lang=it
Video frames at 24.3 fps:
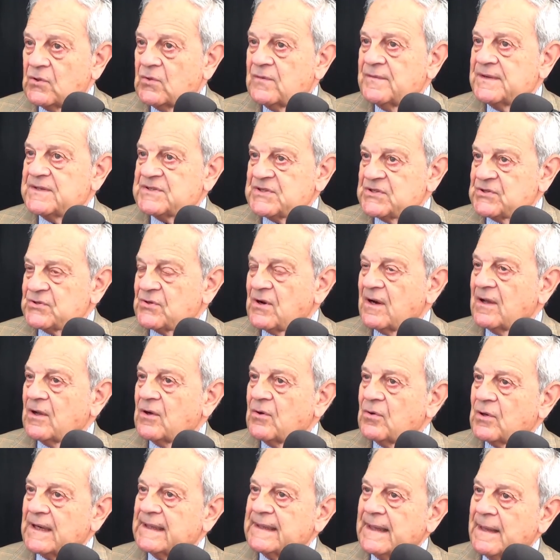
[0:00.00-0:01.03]
dove ci sono
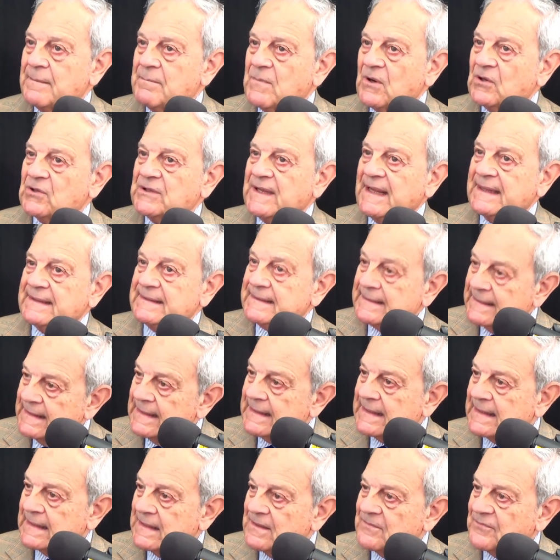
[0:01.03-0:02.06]
ancora dei modi
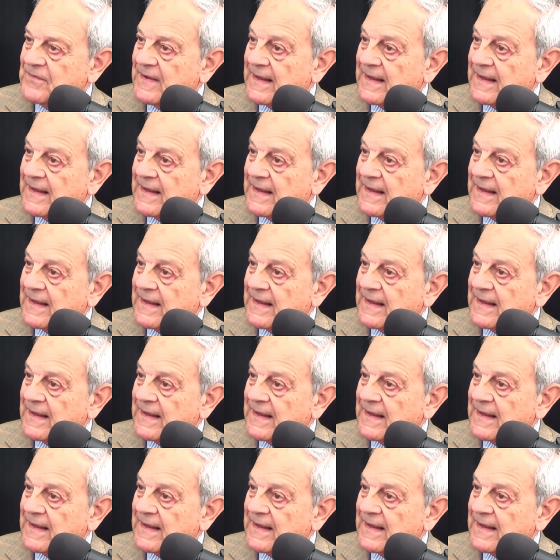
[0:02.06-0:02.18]
antichi di